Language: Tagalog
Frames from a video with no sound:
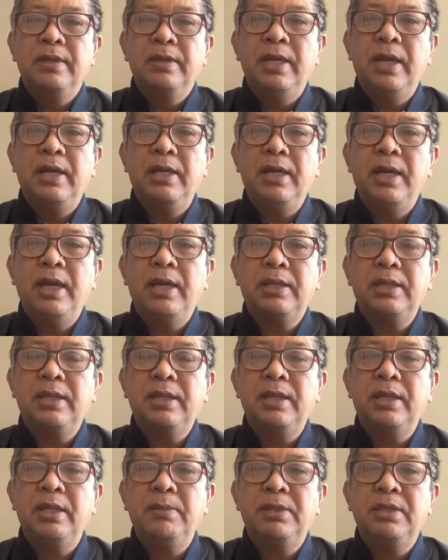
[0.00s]
na ang lahat
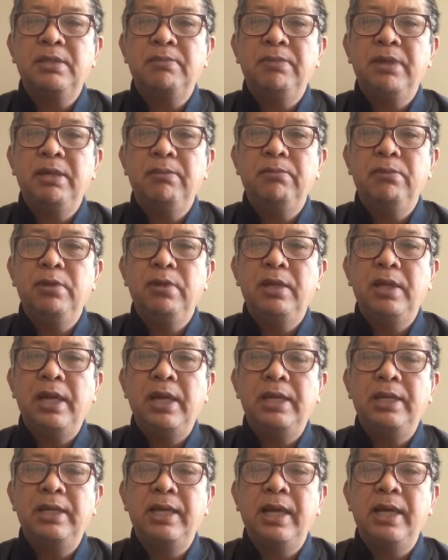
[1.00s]
ng laman sa Bible
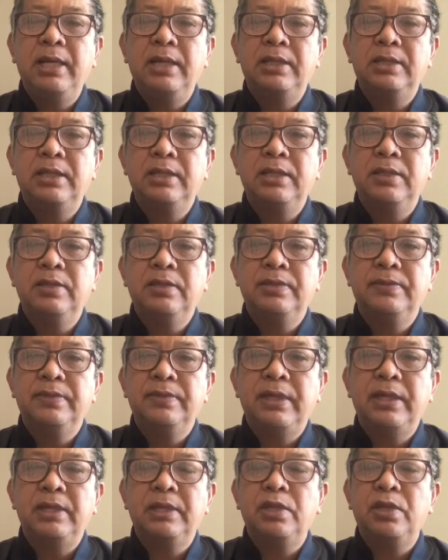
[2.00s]
ay galing sa Diyos
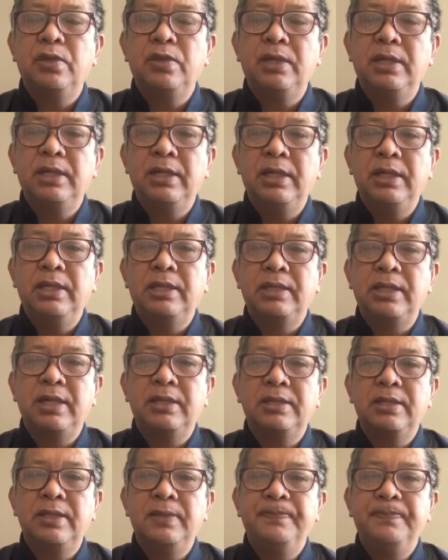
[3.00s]
at yun ang
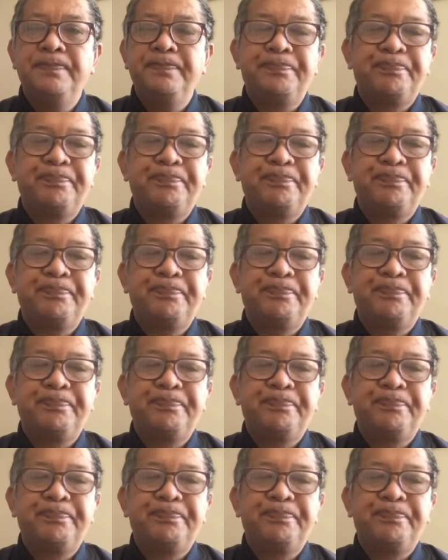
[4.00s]
kaligtasan.